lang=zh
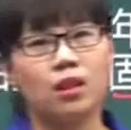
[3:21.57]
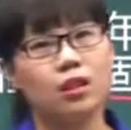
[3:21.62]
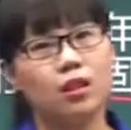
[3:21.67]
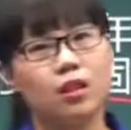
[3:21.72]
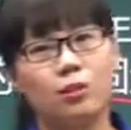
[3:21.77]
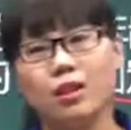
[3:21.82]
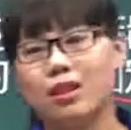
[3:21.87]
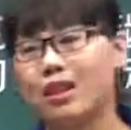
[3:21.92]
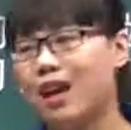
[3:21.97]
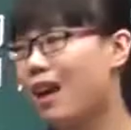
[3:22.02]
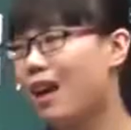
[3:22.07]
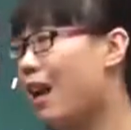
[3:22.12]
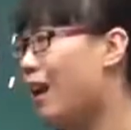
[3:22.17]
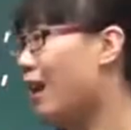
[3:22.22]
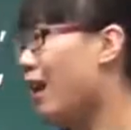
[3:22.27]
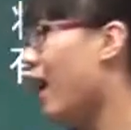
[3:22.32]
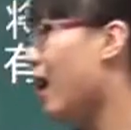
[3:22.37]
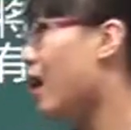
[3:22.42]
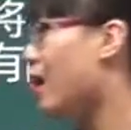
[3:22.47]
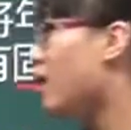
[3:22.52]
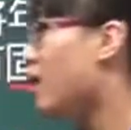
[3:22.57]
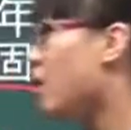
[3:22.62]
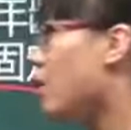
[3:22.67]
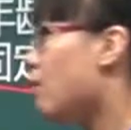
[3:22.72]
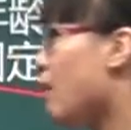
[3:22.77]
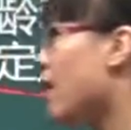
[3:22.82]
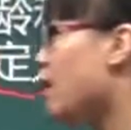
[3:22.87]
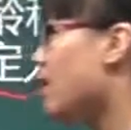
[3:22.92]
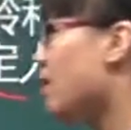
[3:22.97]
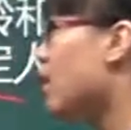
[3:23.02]
那么再来看
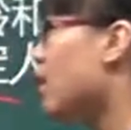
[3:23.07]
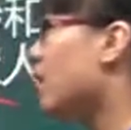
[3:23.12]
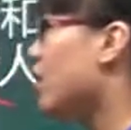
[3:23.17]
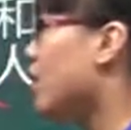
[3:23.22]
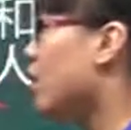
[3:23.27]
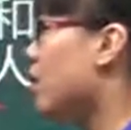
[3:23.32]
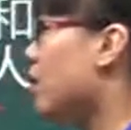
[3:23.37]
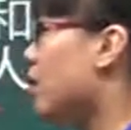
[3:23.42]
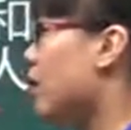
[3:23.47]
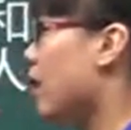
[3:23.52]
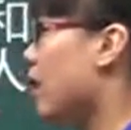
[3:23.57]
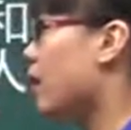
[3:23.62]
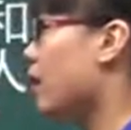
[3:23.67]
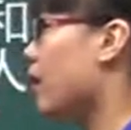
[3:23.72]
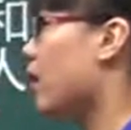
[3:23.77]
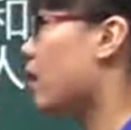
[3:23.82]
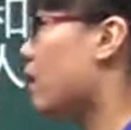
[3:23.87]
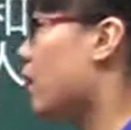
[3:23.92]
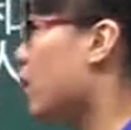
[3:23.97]
班级的特点呢？